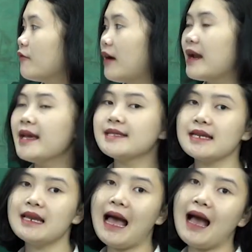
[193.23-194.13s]
Và đây
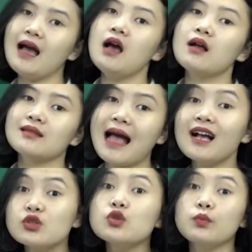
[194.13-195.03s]
chính là tác
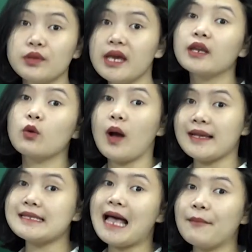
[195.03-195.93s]
dụng nhiệt của
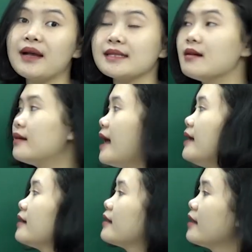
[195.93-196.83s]
ánh sáng mặt trời đấy.
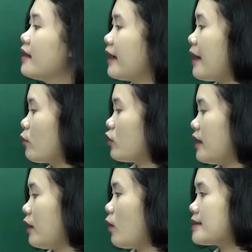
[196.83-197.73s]
Em có
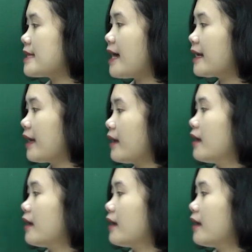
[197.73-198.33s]
thể quan sát này.